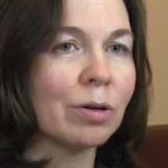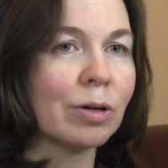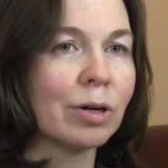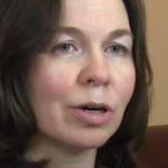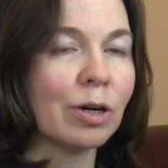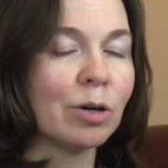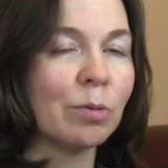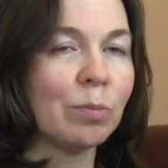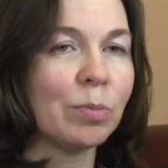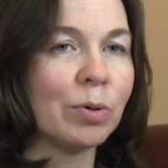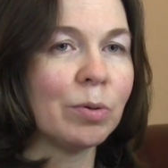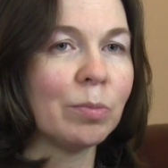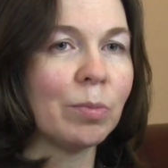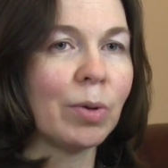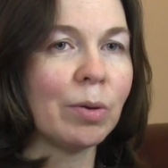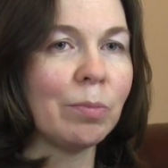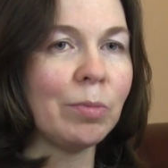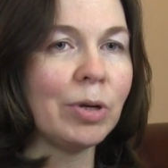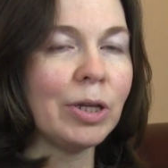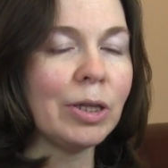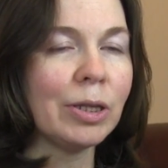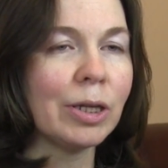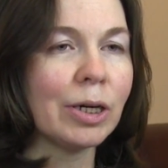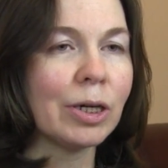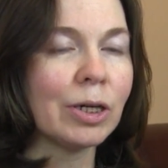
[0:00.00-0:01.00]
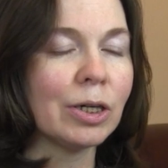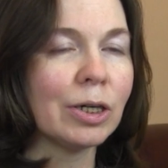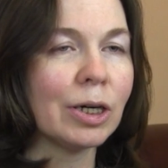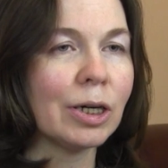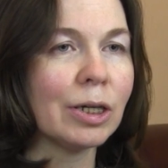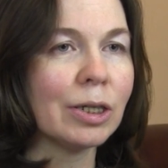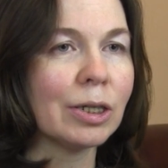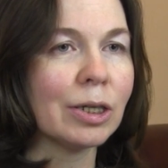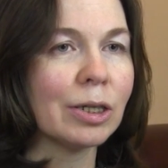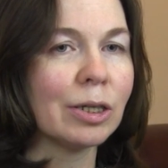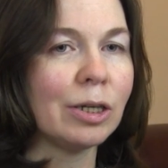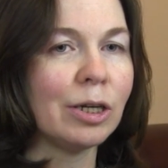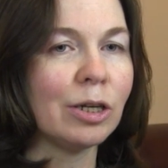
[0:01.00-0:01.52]
как бы момент
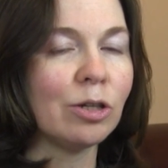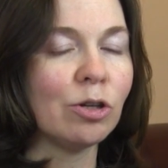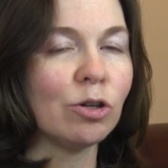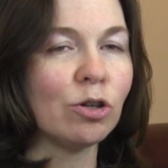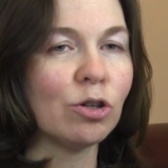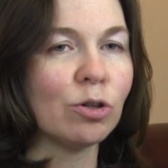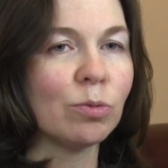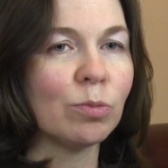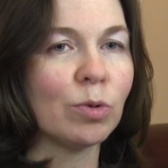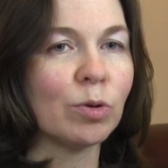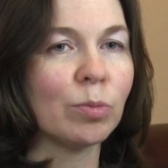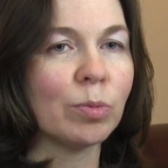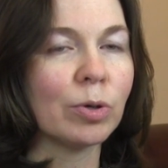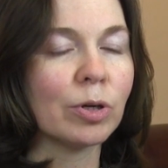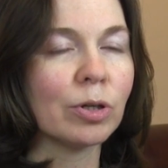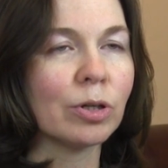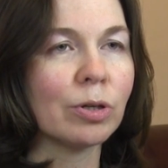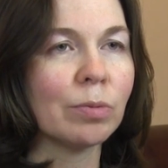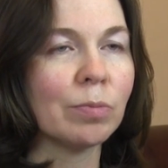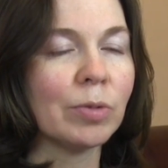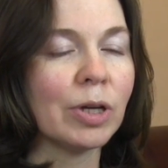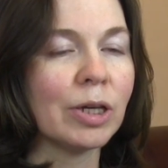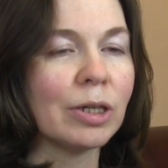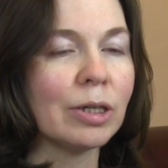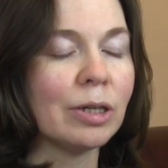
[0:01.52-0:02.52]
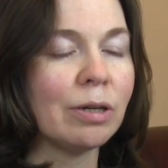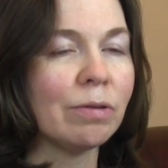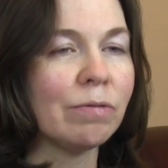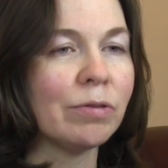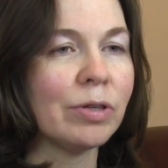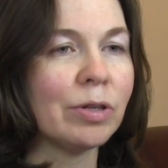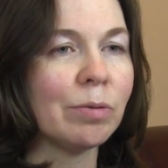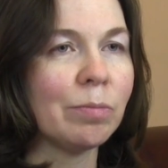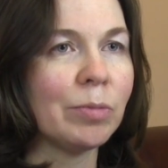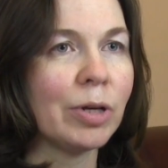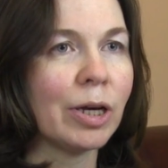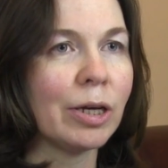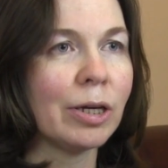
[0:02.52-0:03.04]
решается следующим образом. Если в
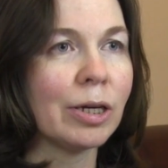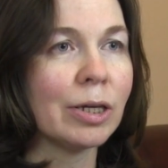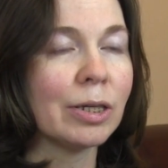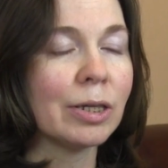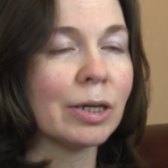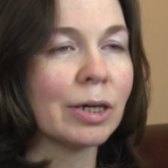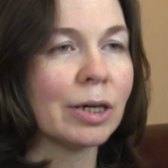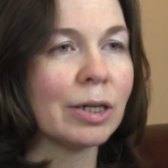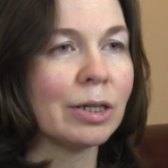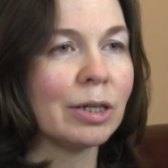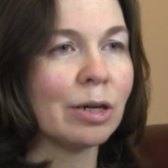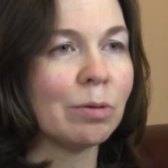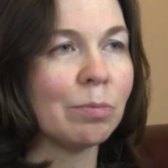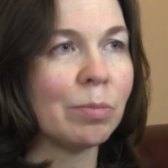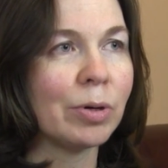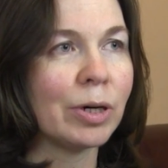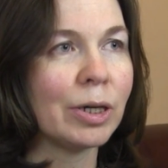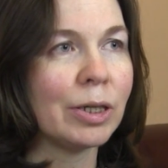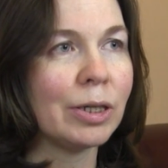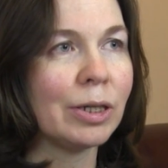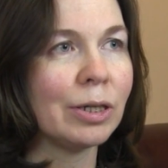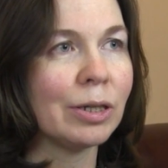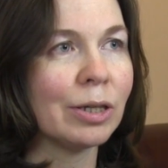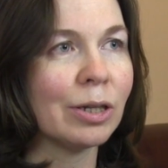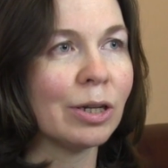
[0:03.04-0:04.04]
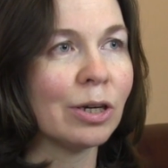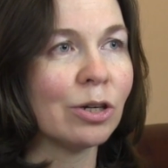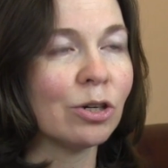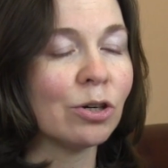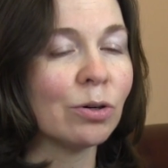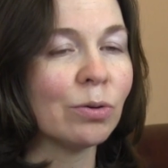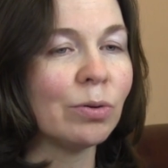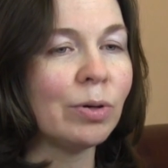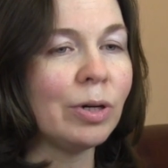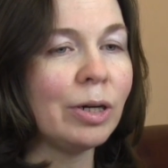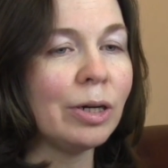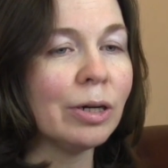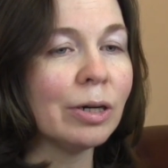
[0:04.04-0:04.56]
семье есть хотя бы один
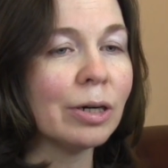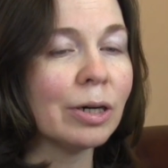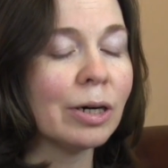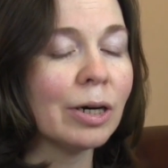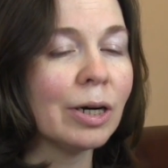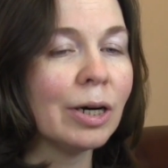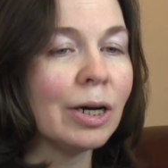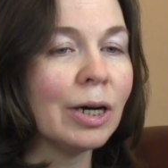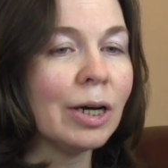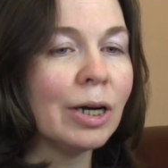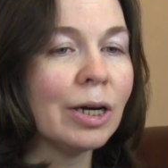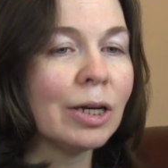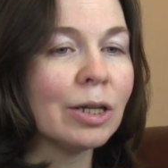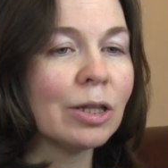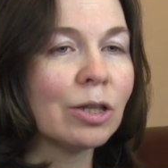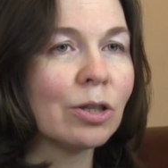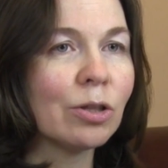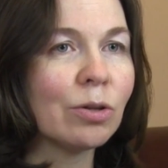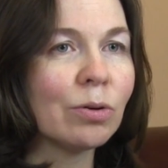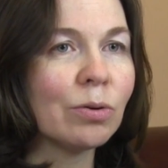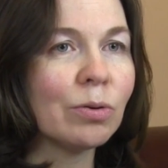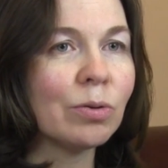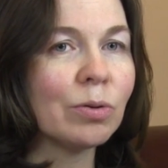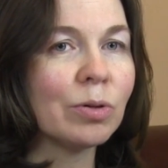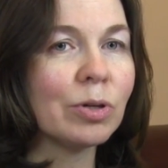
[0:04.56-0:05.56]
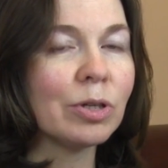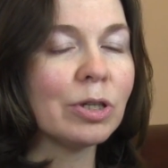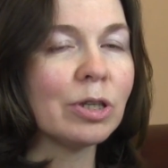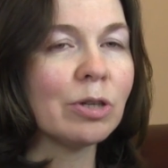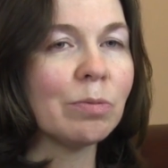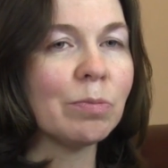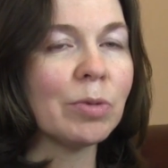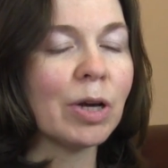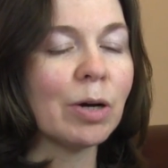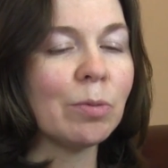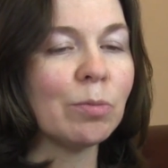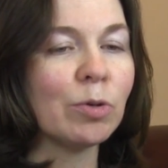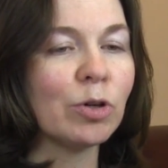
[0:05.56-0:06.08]
дошкольник, то
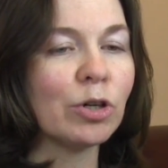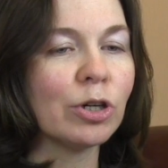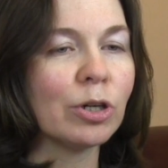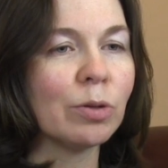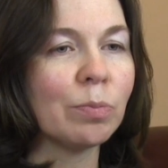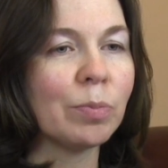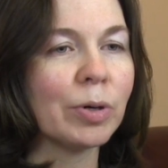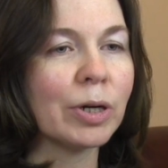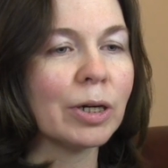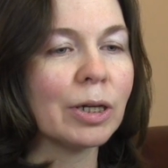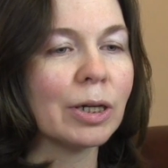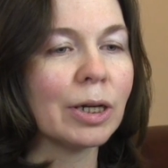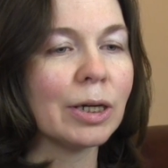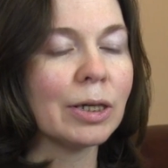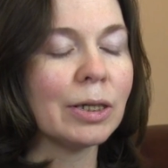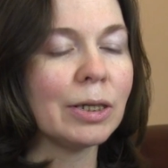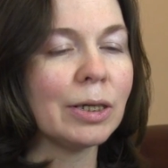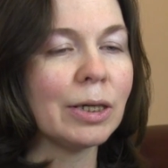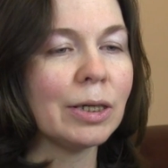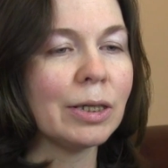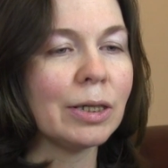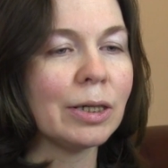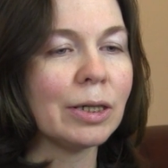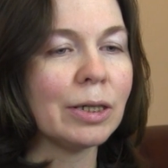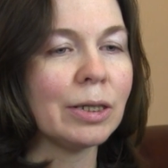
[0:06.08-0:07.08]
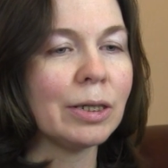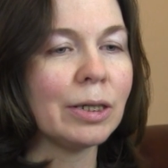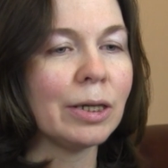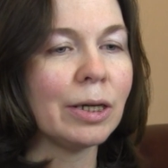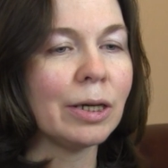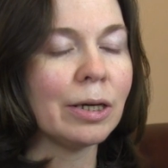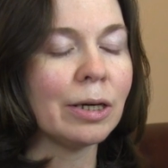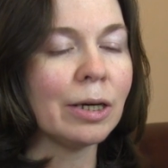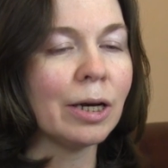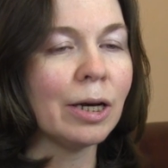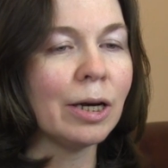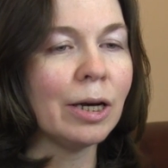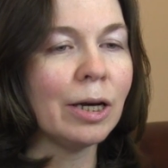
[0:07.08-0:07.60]
семья может пригласить
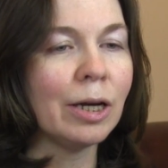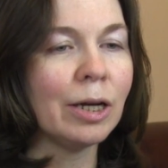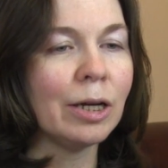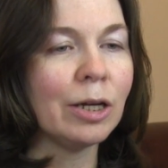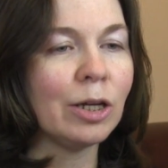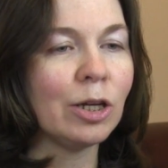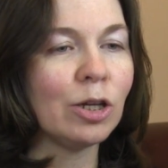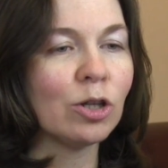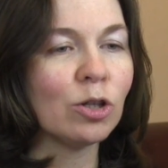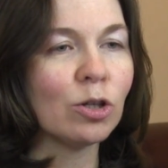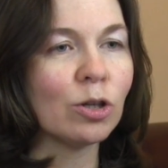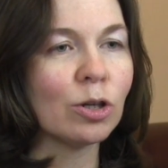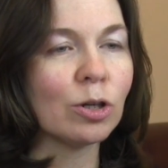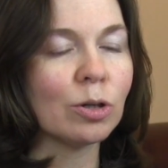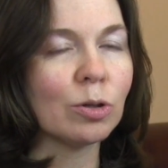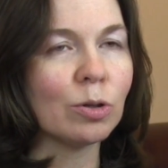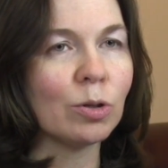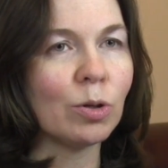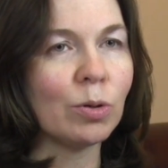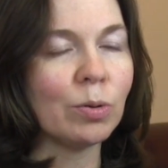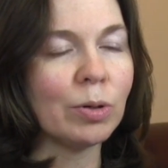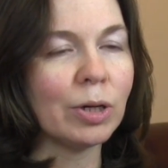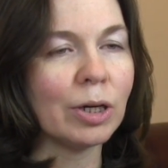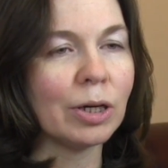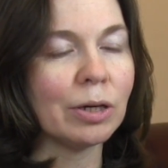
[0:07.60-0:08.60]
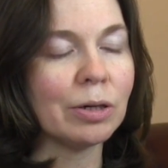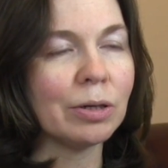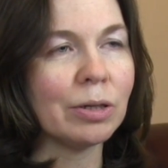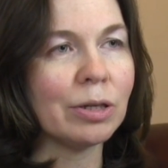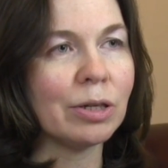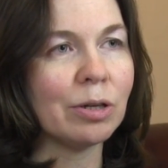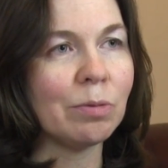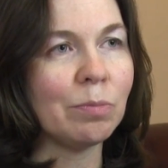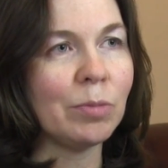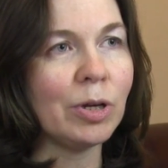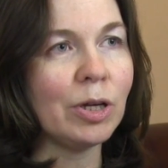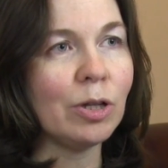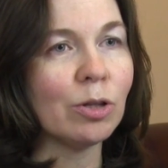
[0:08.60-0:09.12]
детей из других
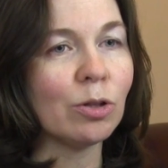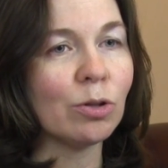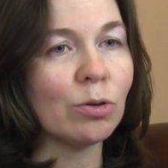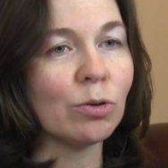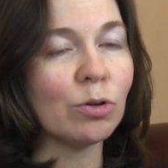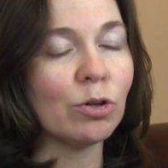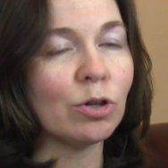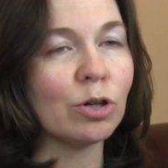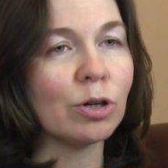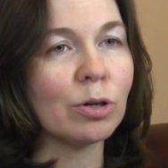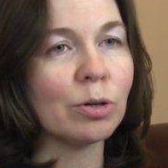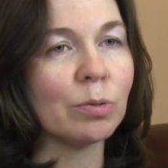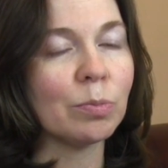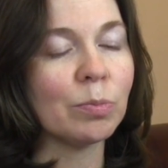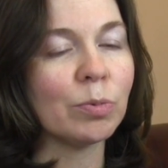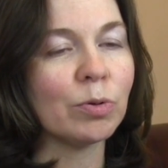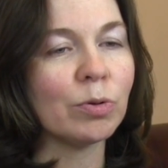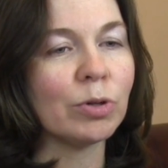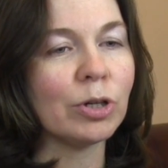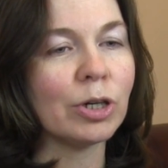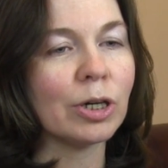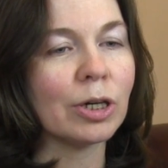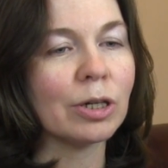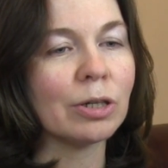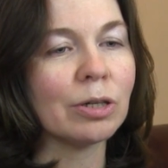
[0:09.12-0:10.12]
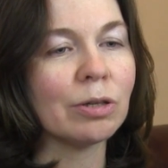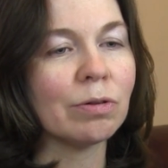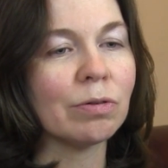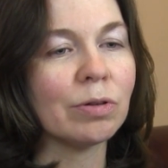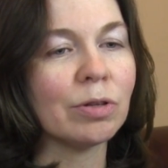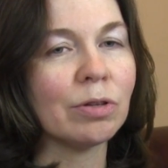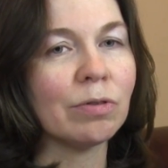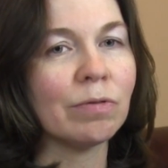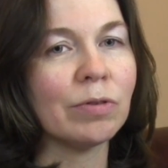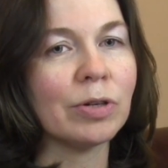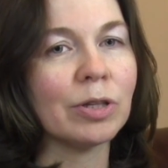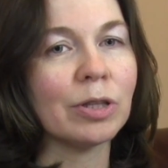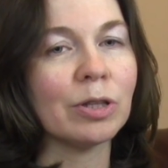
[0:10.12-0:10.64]
семей тоже
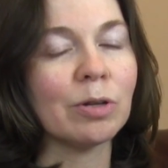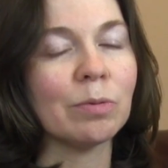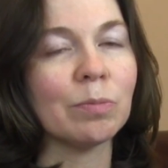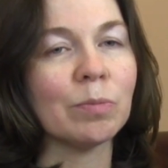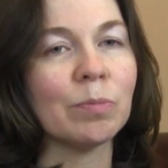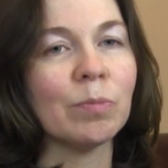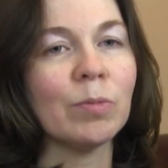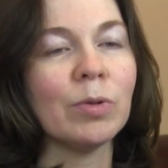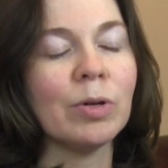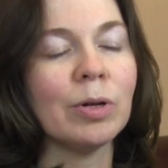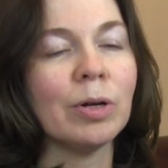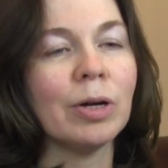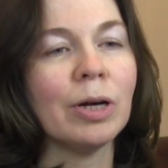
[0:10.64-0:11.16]
поучаствовать в этом,